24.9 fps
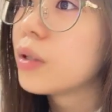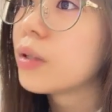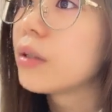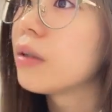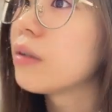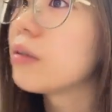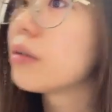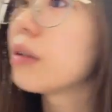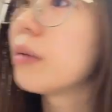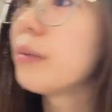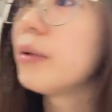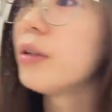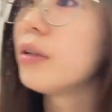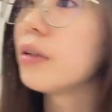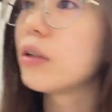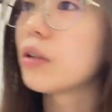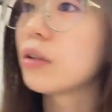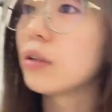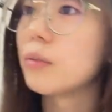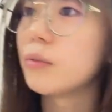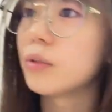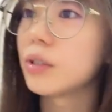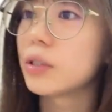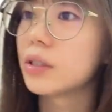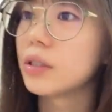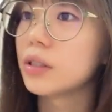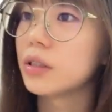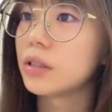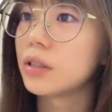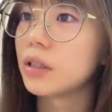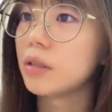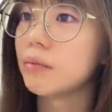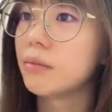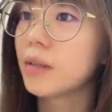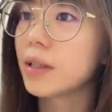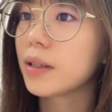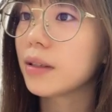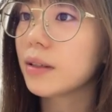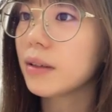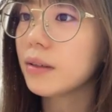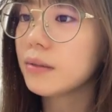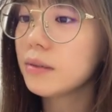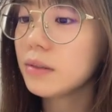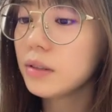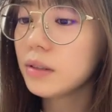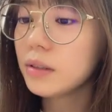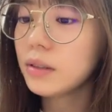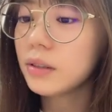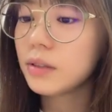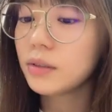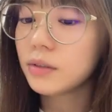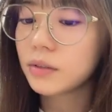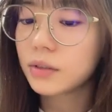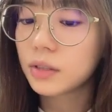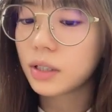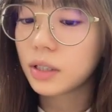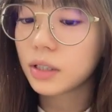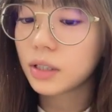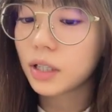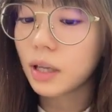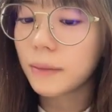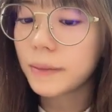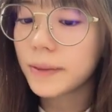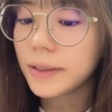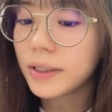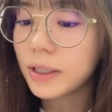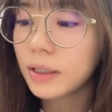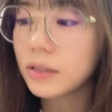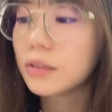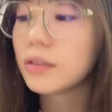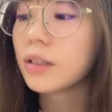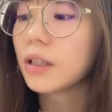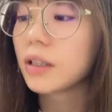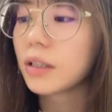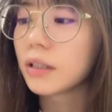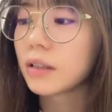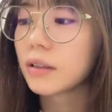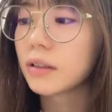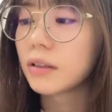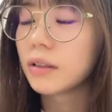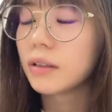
全く食べれなかった昔野菜全くっていうか食べたくなかっ